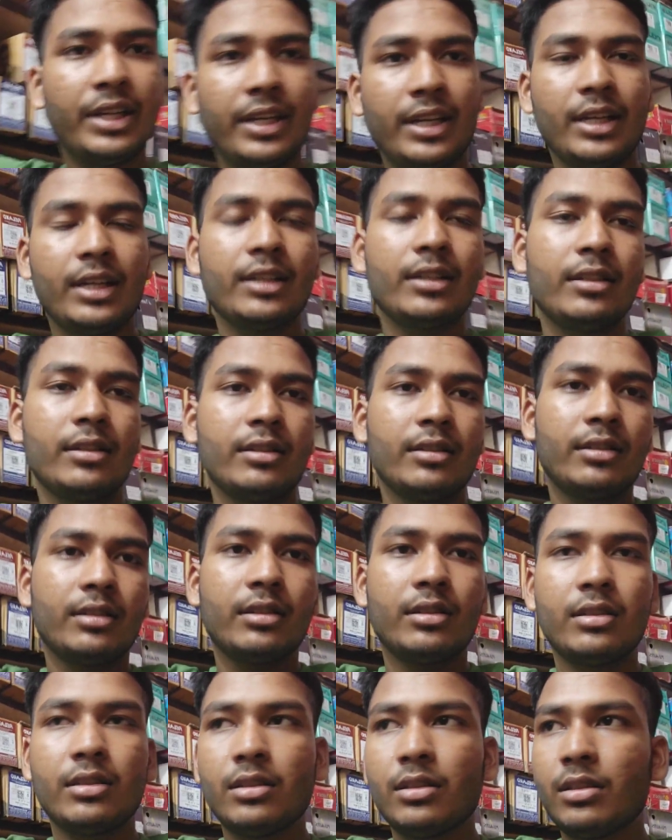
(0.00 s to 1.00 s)
वगैरह
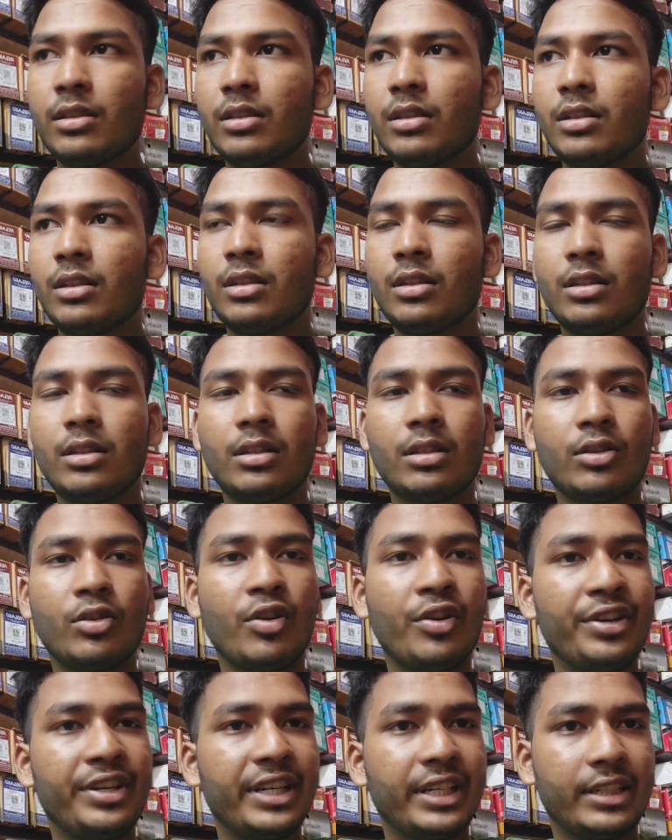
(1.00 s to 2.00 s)

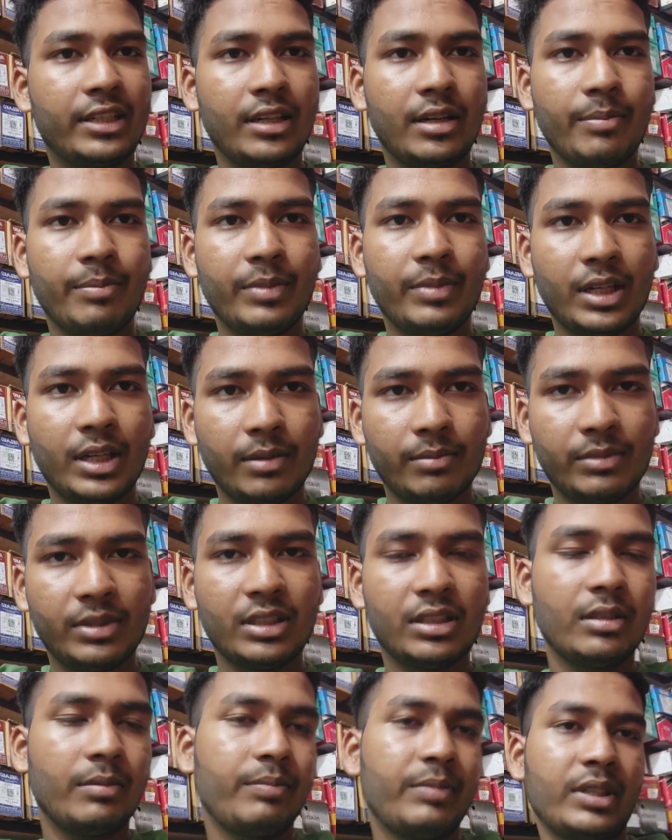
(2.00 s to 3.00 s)
कांटेक्ट नंबर
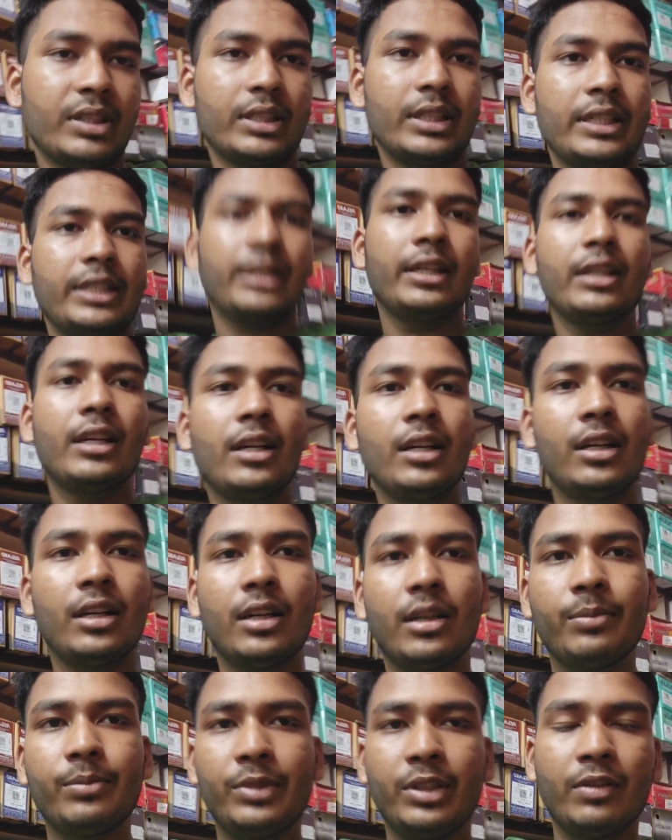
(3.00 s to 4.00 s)
हमसे संपर्क करिएगा
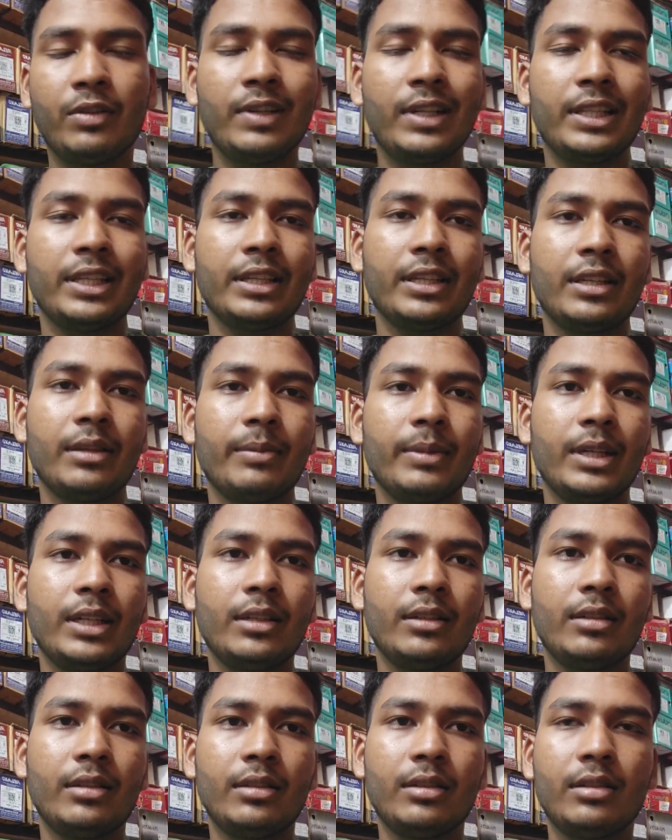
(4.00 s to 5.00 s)
हम दिलवा देंगे
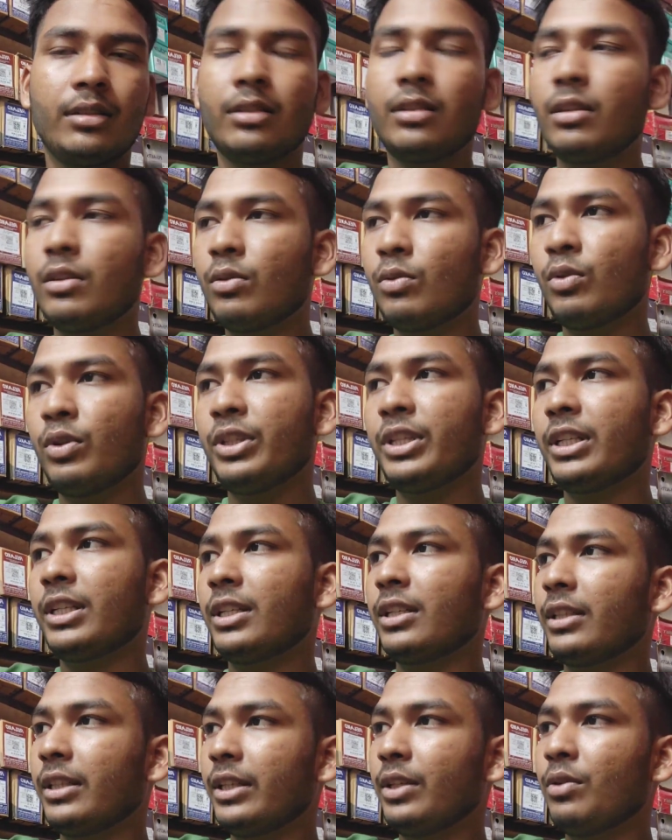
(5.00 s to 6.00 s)
माल कोई
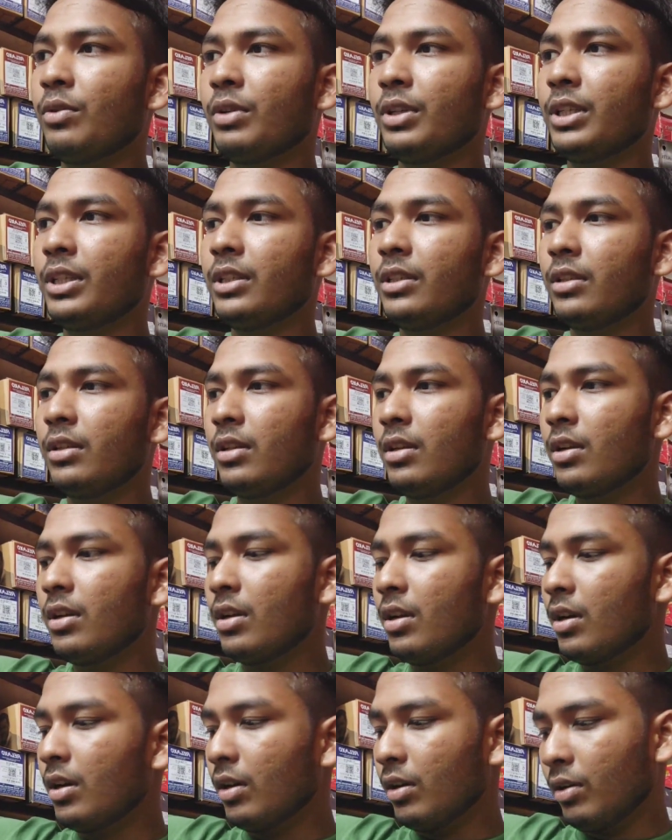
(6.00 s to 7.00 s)
दिक्कत नहीं
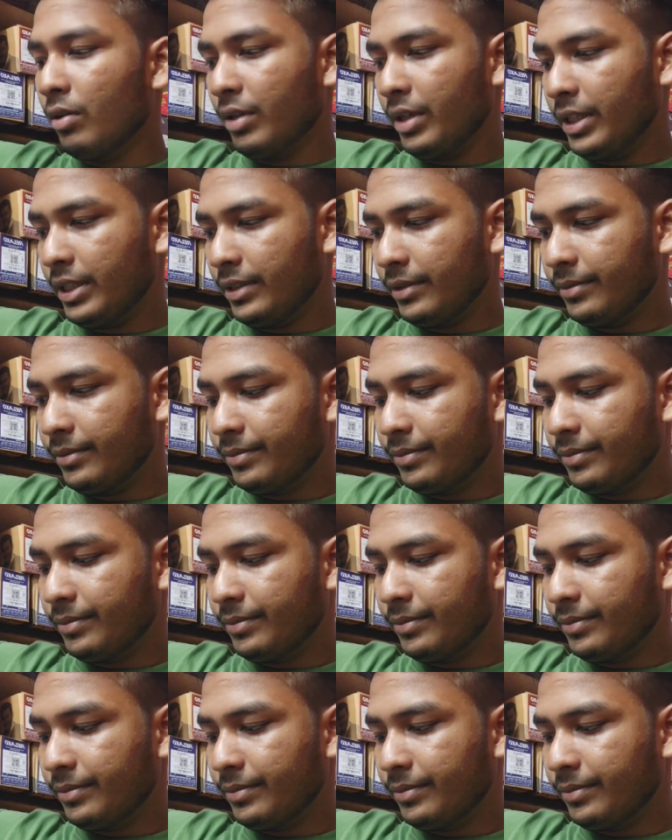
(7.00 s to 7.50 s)
होगी और